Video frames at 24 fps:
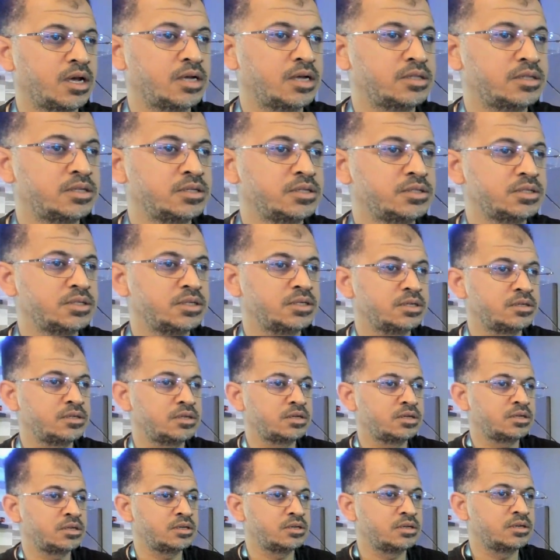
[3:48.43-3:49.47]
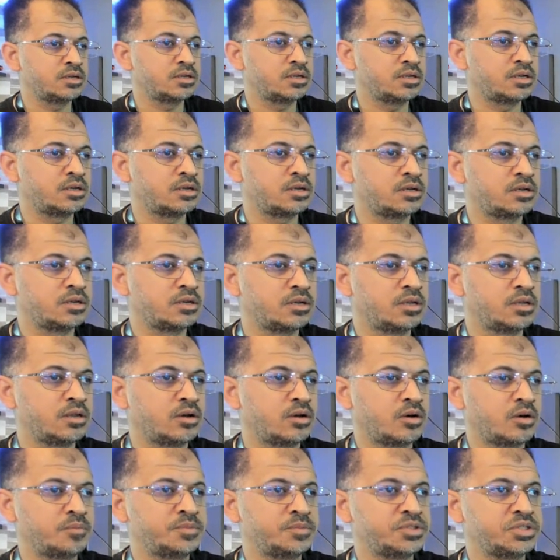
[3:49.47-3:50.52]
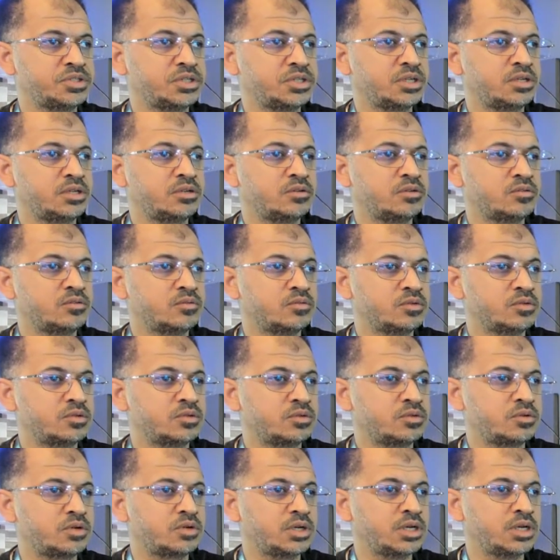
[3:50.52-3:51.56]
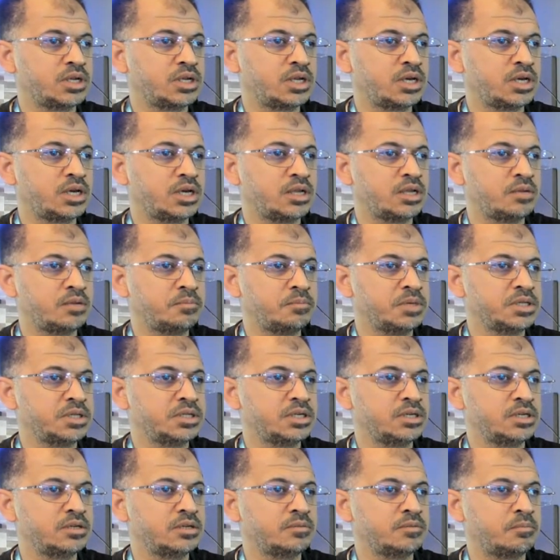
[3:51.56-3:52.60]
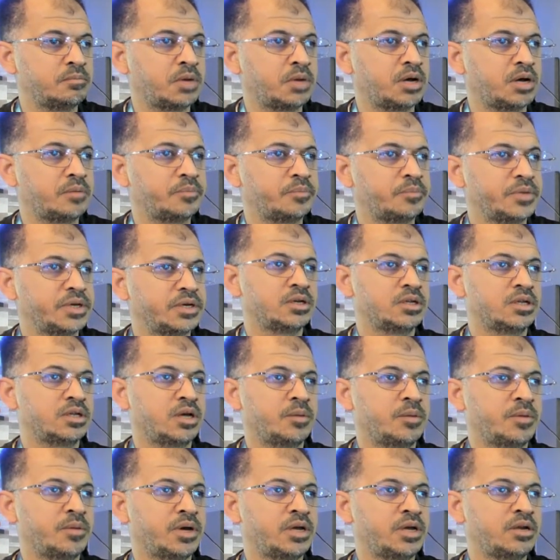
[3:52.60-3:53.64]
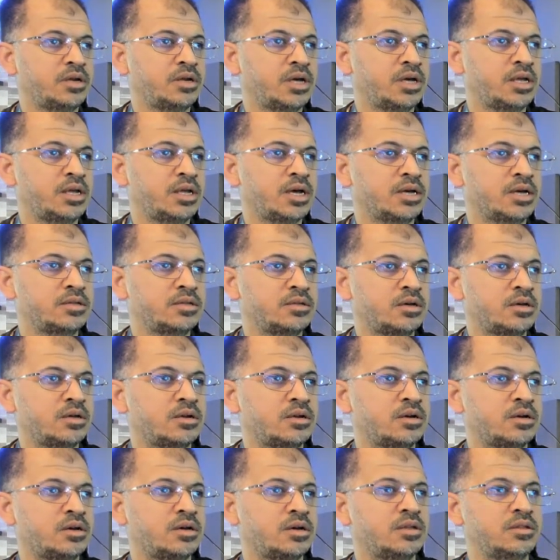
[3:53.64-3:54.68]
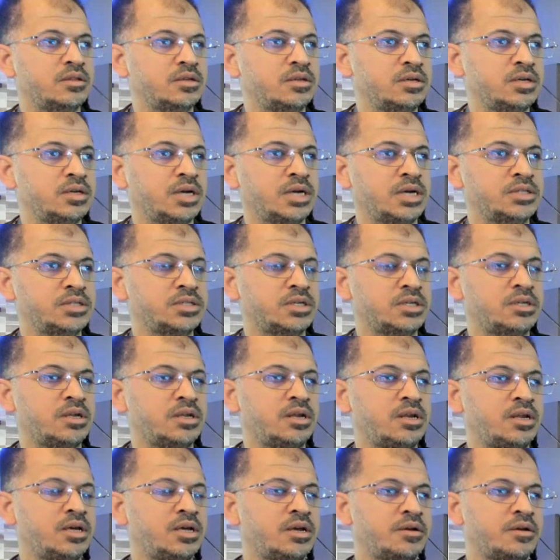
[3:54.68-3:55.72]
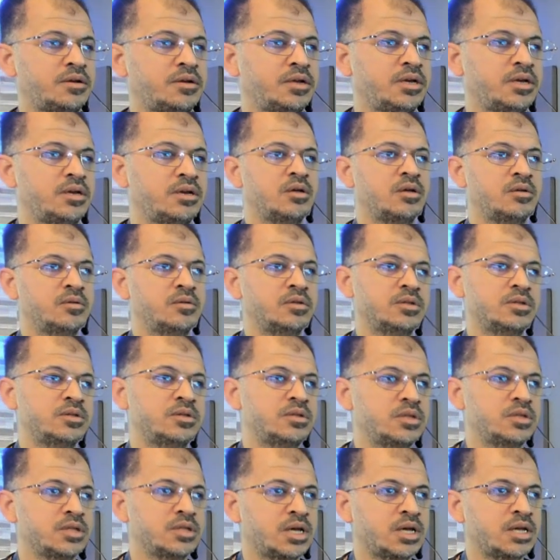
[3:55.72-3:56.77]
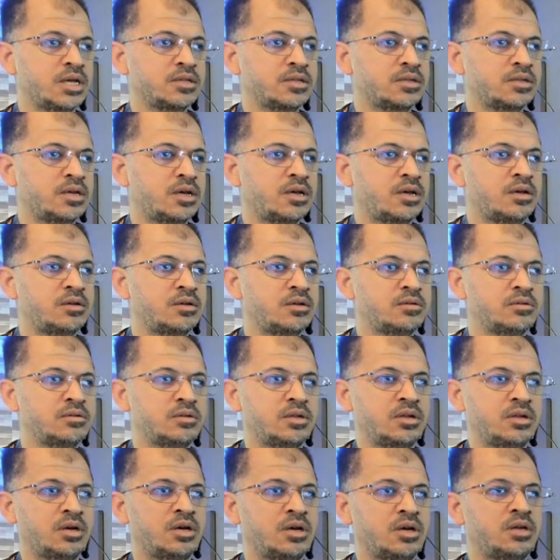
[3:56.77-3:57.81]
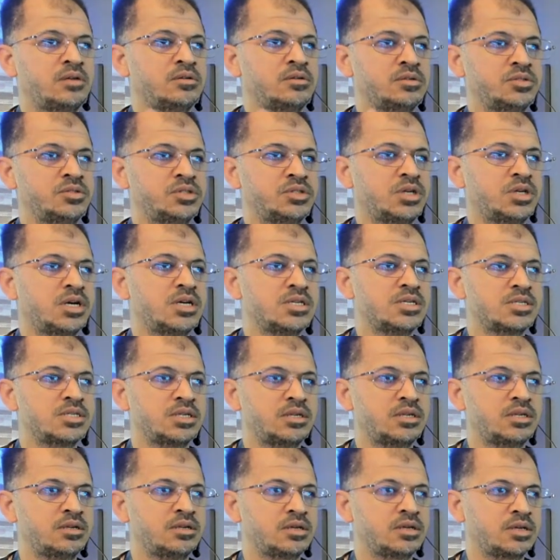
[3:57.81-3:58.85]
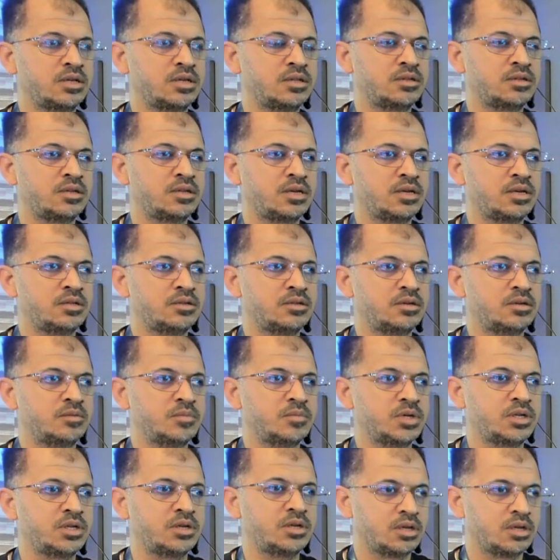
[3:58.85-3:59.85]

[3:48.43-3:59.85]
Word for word: تيجي هنا الى الاوبشن وتروح الى الميدي مابينج طبعا انا اختار هذه عشان الليرنينج تضغطها الان جاهز انك انت تعمل